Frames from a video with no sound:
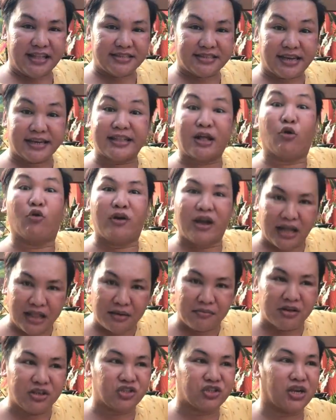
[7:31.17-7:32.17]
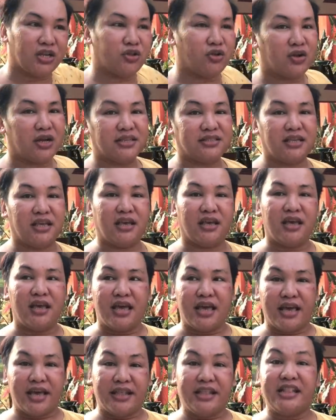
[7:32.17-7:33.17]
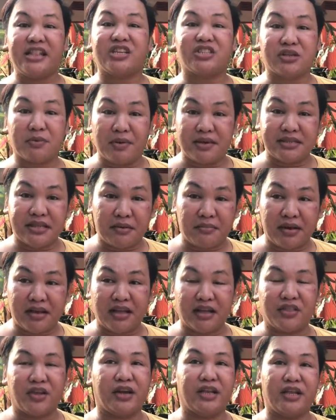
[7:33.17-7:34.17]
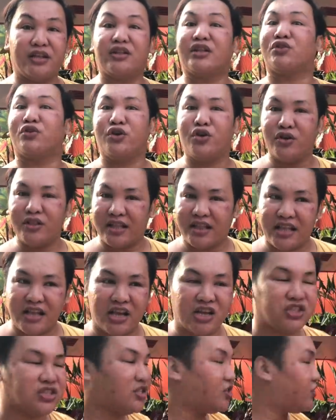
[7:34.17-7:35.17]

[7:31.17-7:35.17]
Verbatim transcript: sa kinauga naman siya no kasi hindi na siya basa mga darling na tuyo na lagay siya